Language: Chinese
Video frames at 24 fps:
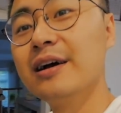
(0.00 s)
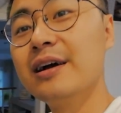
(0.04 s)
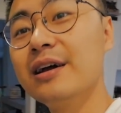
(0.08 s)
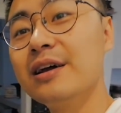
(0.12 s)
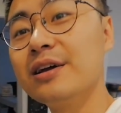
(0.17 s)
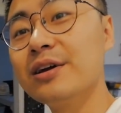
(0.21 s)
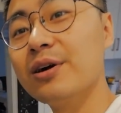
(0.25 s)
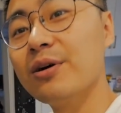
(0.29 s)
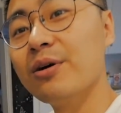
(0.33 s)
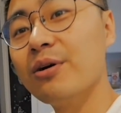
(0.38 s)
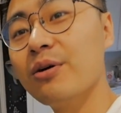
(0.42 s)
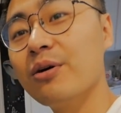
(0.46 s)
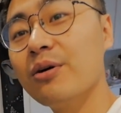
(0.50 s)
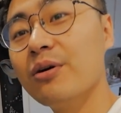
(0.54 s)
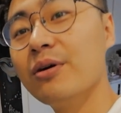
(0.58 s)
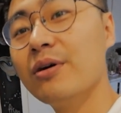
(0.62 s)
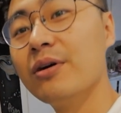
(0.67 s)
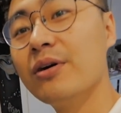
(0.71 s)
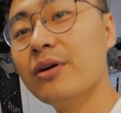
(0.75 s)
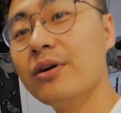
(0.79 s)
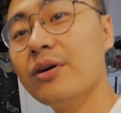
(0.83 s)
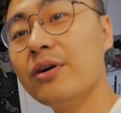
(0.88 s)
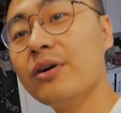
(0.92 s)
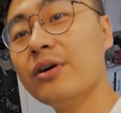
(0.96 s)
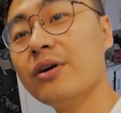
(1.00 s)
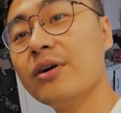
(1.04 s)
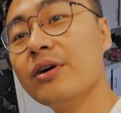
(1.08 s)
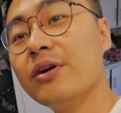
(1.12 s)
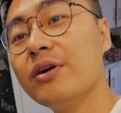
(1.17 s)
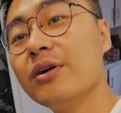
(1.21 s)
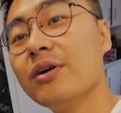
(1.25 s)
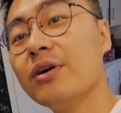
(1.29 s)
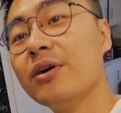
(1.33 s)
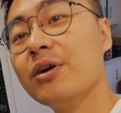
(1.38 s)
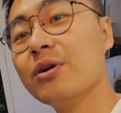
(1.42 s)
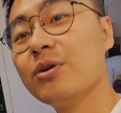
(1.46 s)
有
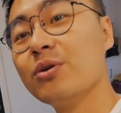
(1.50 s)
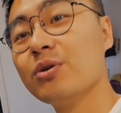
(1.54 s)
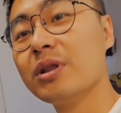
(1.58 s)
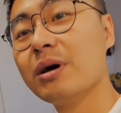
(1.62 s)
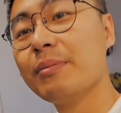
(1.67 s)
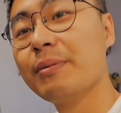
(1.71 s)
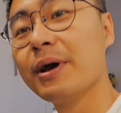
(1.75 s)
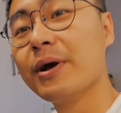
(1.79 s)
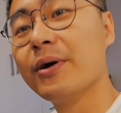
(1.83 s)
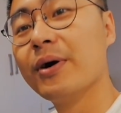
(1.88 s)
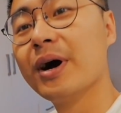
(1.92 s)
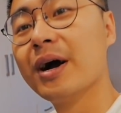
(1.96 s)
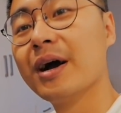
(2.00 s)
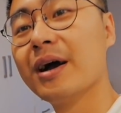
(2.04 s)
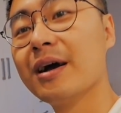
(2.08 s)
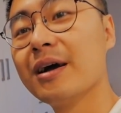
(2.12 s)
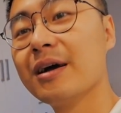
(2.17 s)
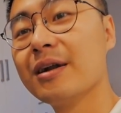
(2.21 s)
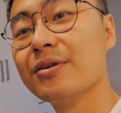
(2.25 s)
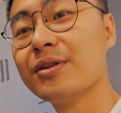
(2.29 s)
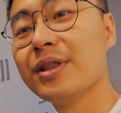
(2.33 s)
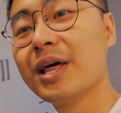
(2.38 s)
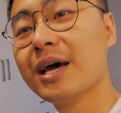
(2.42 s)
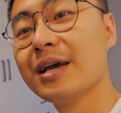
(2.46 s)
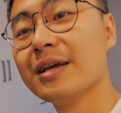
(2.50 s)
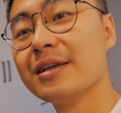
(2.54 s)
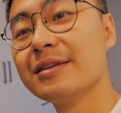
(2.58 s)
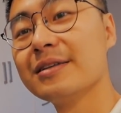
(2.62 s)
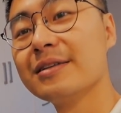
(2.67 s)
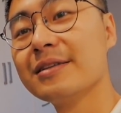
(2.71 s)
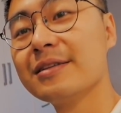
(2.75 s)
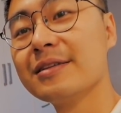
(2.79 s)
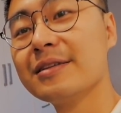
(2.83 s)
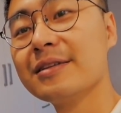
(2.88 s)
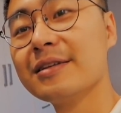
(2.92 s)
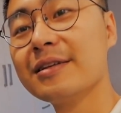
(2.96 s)
露娜陪我。露
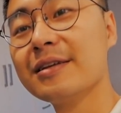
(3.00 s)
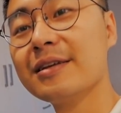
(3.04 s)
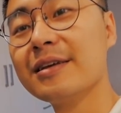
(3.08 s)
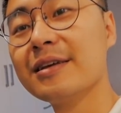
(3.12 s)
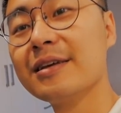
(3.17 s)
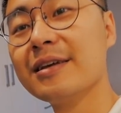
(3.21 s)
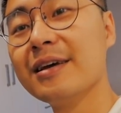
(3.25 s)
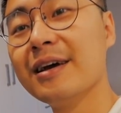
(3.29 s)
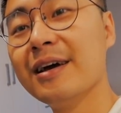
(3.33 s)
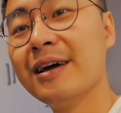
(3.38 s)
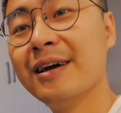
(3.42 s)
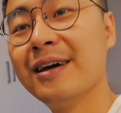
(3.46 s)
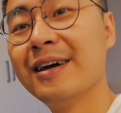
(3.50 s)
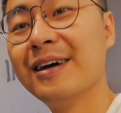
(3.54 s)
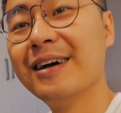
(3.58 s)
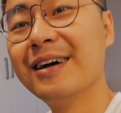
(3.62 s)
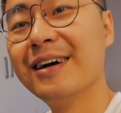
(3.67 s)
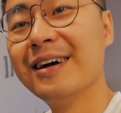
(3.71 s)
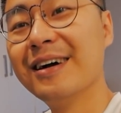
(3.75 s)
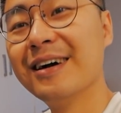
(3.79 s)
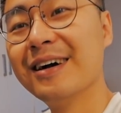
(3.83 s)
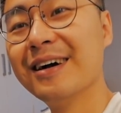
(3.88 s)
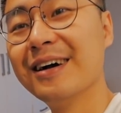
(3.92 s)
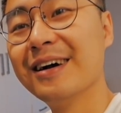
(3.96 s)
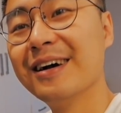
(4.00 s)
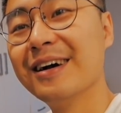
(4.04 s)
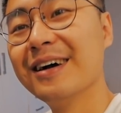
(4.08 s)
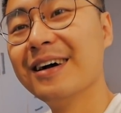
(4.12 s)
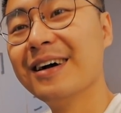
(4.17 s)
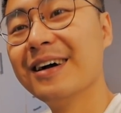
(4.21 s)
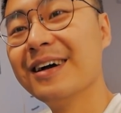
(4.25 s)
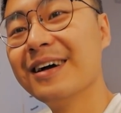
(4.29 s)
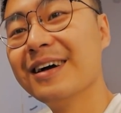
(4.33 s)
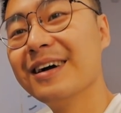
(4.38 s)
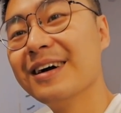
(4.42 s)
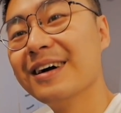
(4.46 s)
娜，
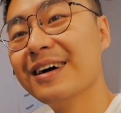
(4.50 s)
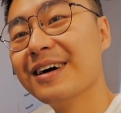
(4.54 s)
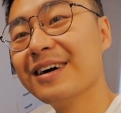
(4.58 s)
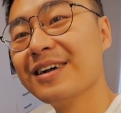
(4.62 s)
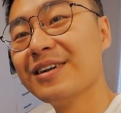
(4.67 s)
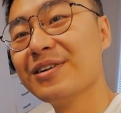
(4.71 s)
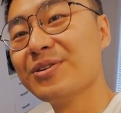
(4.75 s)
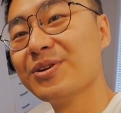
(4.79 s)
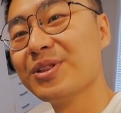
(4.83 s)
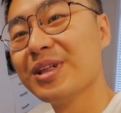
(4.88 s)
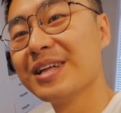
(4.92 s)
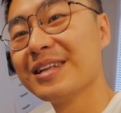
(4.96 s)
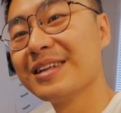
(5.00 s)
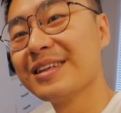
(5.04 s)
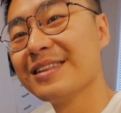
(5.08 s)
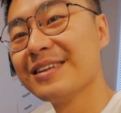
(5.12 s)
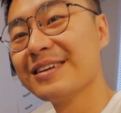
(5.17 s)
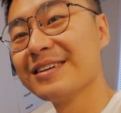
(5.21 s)
露娜真的